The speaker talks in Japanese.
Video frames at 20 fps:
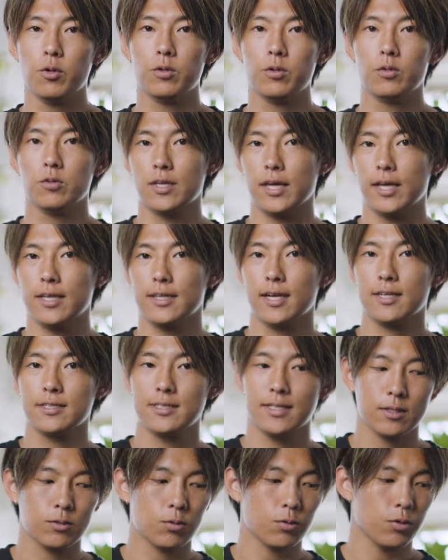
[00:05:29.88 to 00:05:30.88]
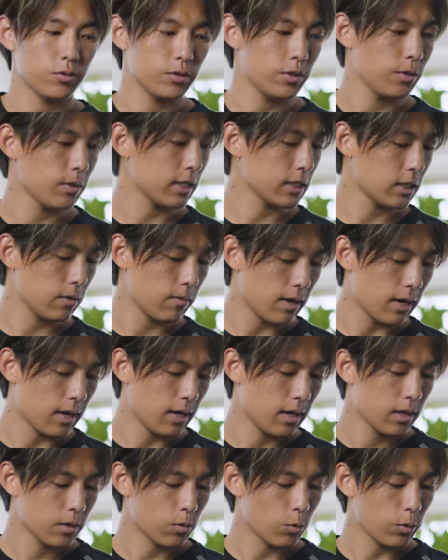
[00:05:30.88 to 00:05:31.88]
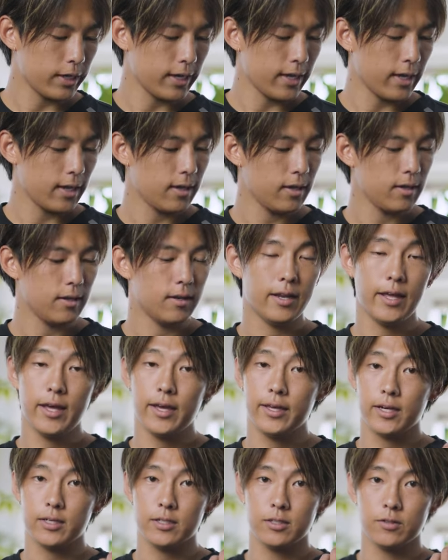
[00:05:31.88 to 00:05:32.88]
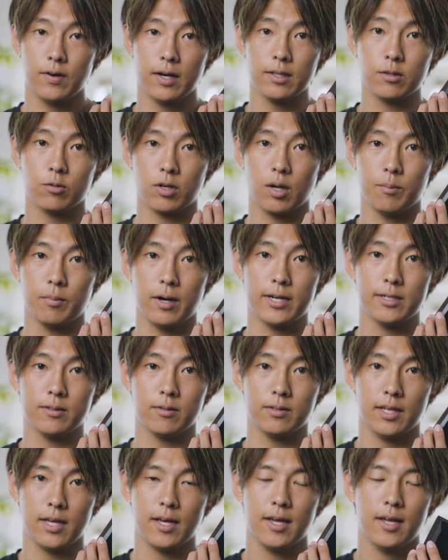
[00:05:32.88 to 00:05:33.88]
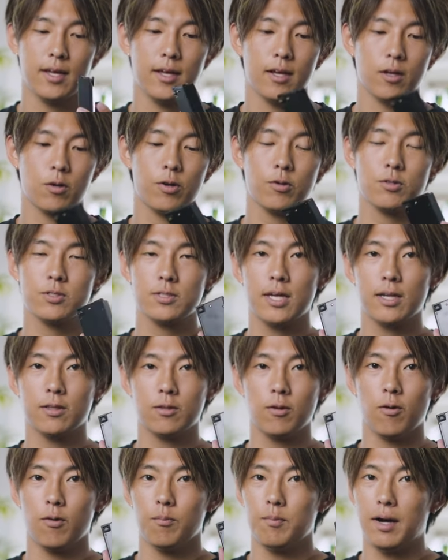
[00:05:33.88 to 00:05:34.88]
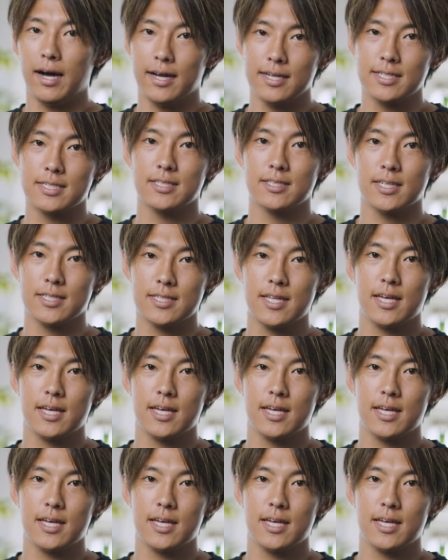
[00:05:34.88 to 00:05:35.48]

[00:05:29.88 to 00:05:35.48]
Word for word: もっとねたくさん撮るっていう方はここにね冷却ファンとかもあるので、これをつけると安心です